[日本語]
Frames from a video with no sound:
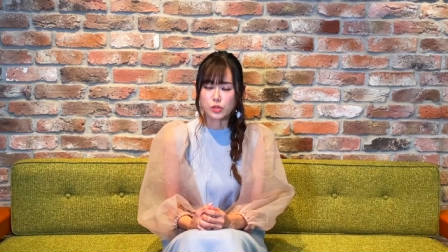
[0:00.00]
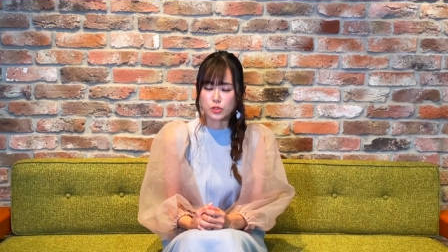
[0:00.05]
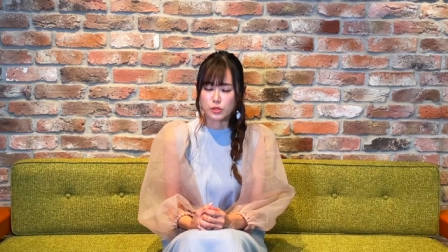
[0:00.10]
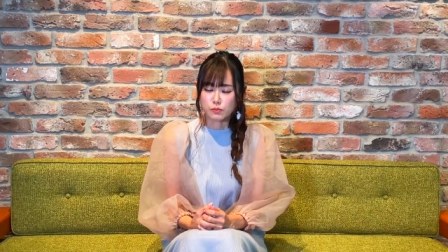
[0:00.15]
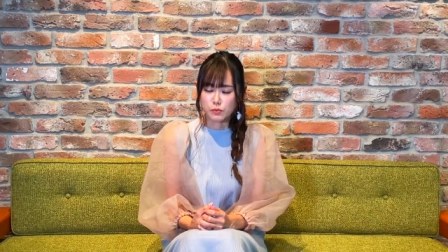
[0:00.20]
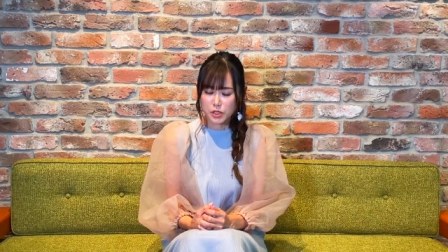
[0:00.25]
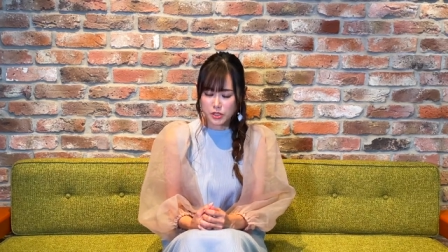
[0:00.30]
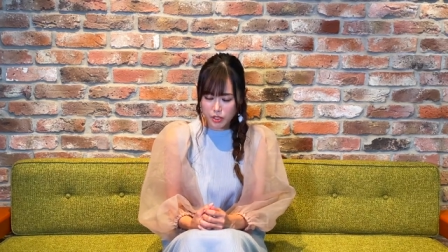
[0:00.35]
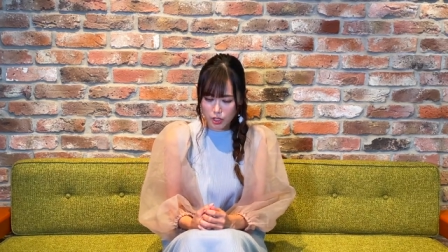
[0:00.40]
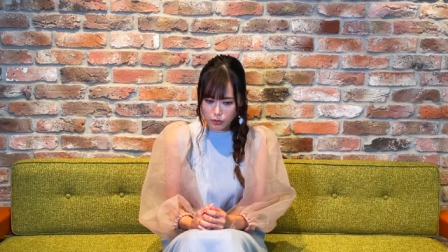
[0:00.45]

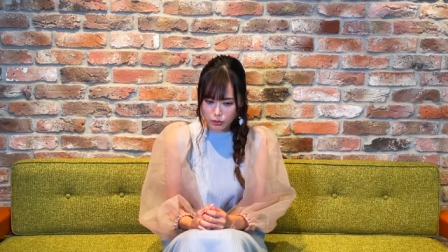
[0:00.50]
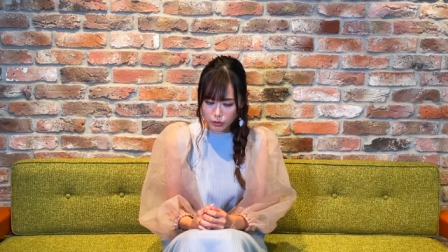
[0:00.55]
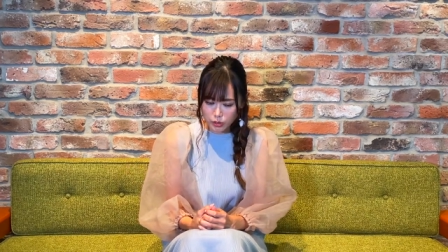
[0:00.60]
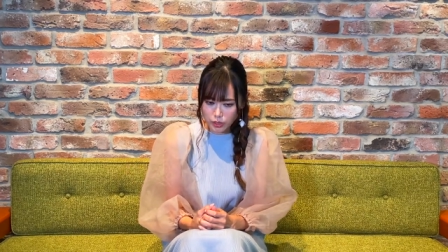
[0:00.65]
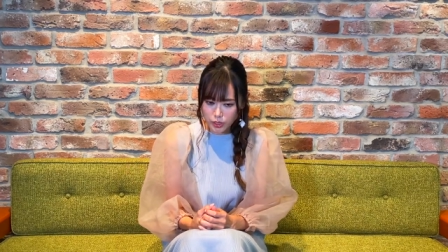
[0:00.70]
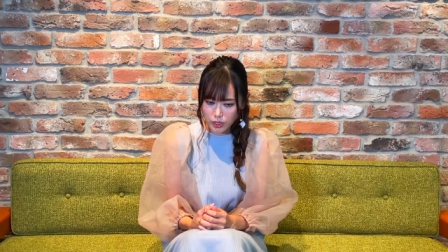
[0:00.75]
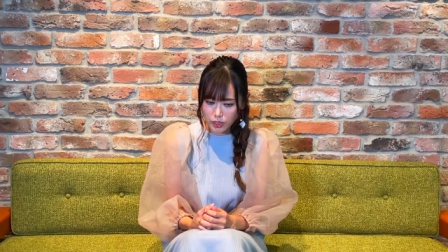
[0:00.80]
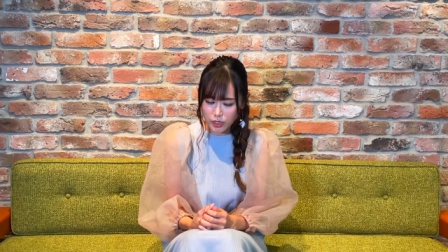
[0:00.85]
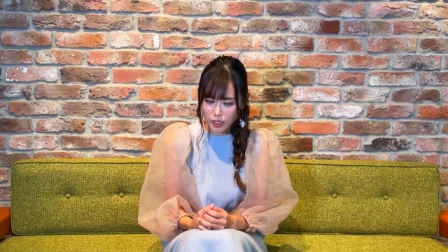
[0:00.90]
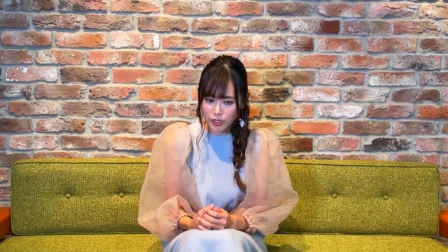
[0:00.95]
まあ、作
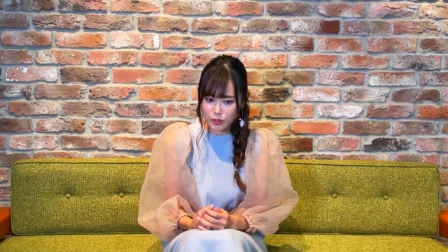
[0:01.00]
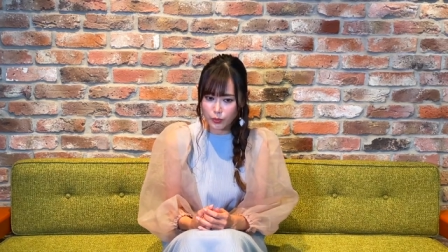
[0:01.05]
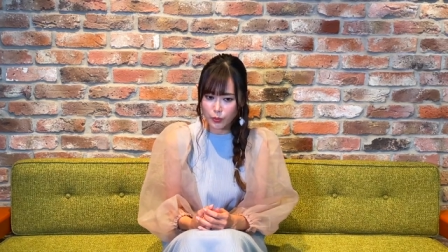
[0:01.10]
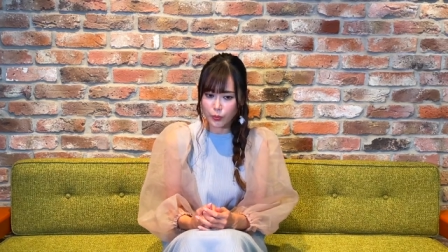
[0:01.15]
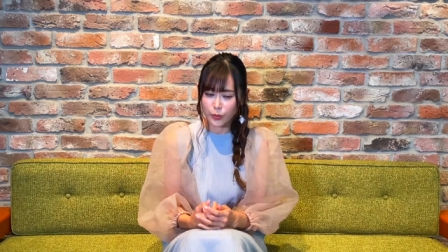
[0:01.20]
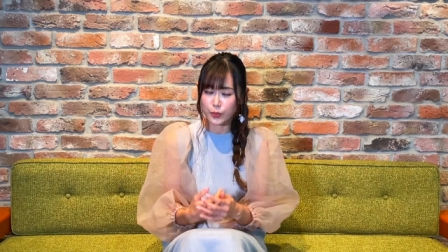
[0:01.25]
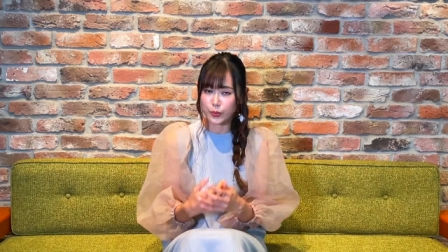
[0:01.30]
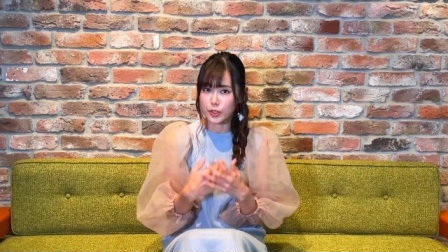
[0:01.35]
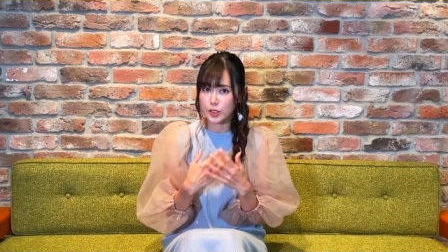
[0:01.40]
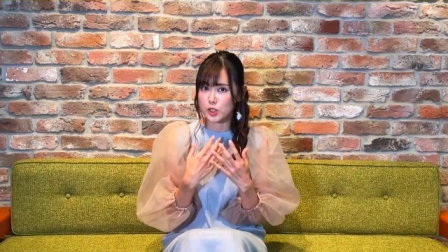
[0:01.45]
品へ
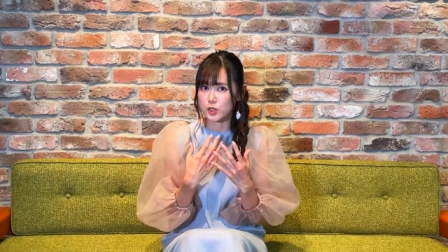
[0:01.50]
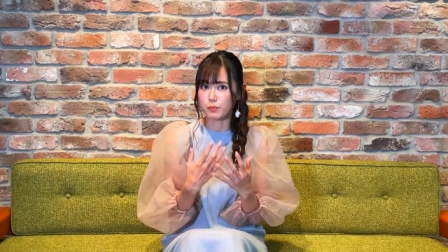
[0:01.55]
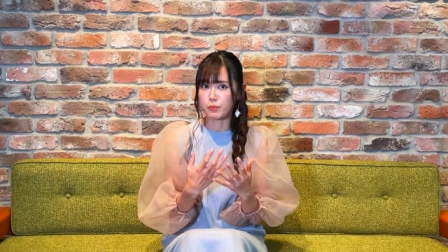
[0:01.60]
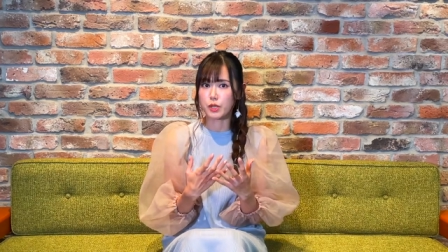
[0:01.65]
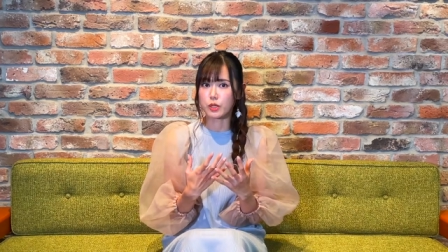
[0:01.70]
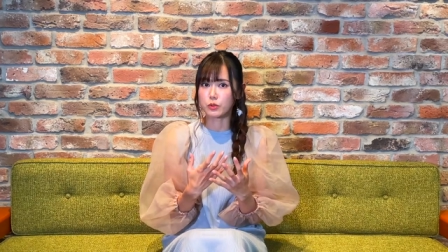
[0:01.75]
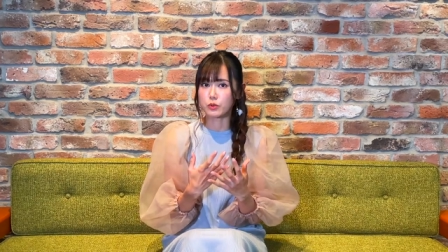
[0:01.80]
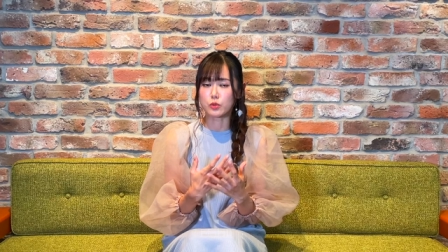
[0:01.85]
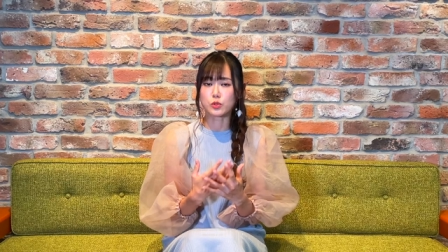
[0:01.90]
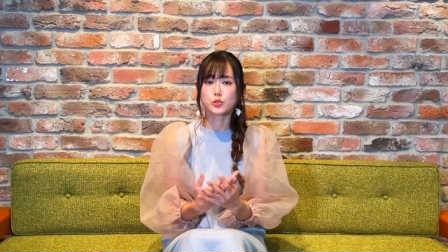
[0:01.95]
の
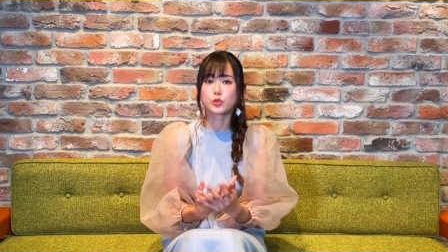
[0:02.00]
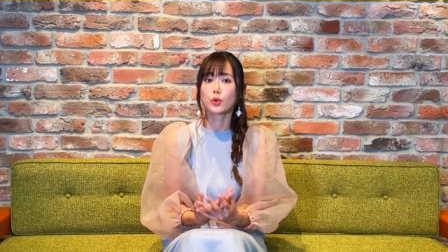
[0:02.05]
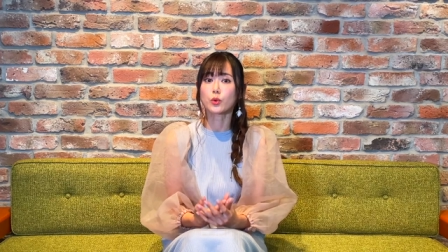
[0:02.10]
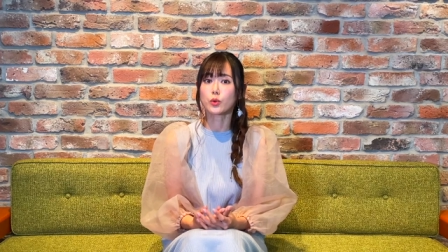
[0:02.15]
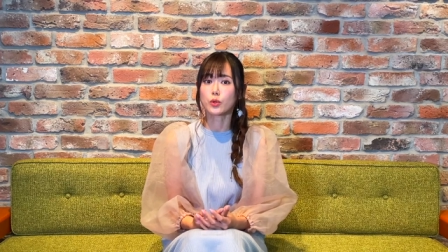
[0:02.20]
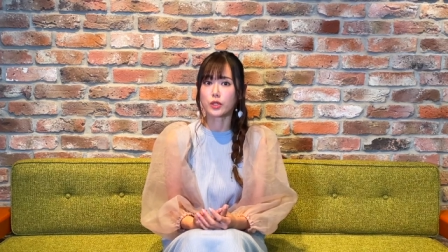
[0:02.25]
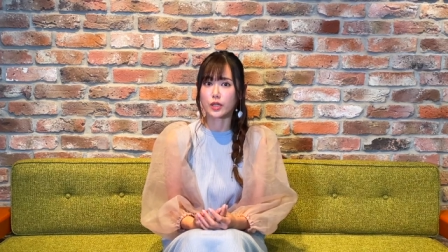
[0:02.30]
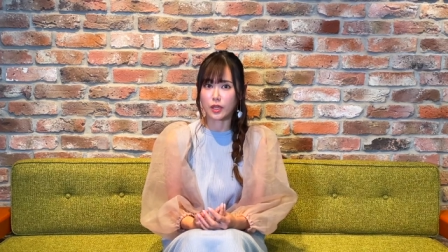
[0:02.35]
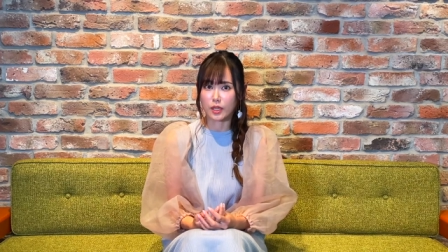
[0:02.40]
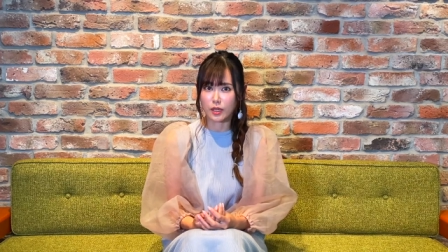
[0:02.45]
リスペクト
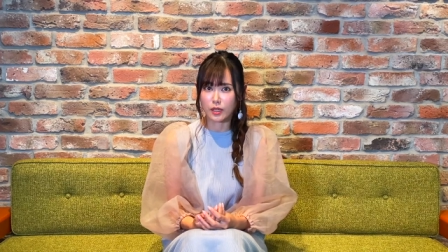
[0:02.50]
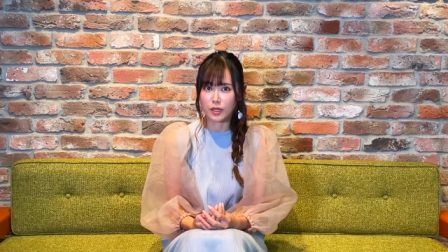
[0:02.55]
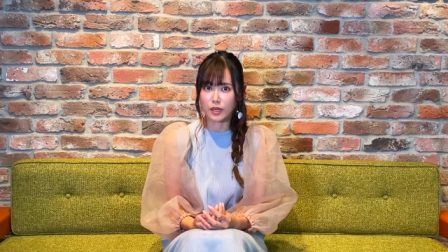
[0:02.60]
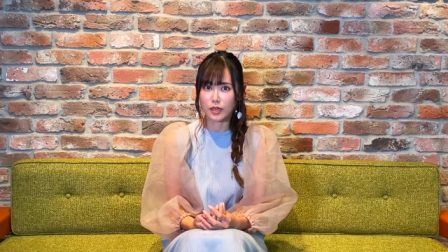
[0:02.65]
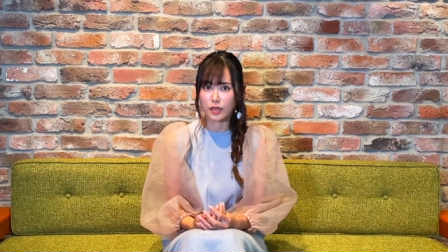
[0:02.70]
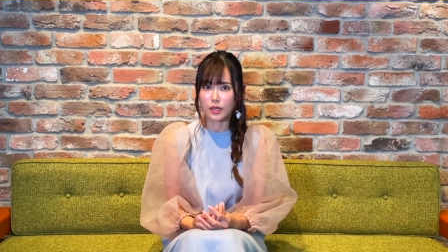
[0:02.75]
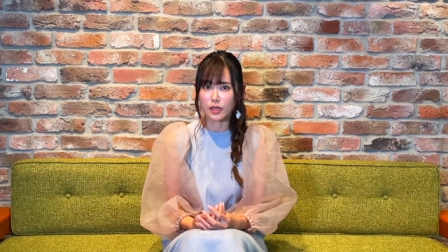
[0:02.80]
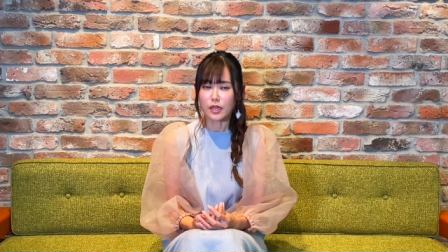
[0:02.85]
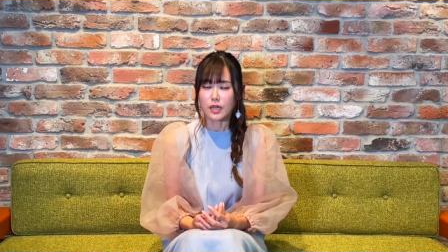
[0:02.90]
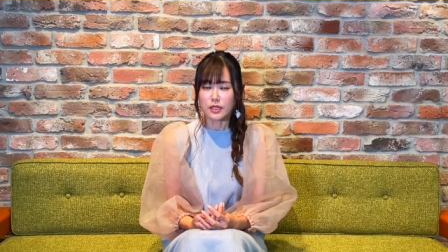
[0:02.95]
尊敬
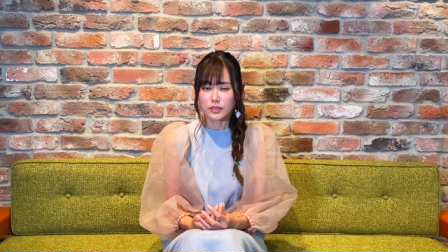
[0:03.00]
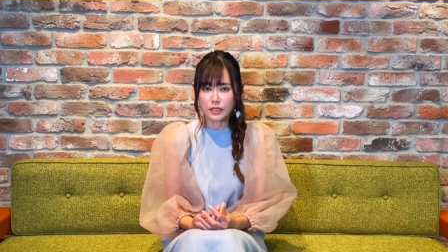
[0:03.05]
や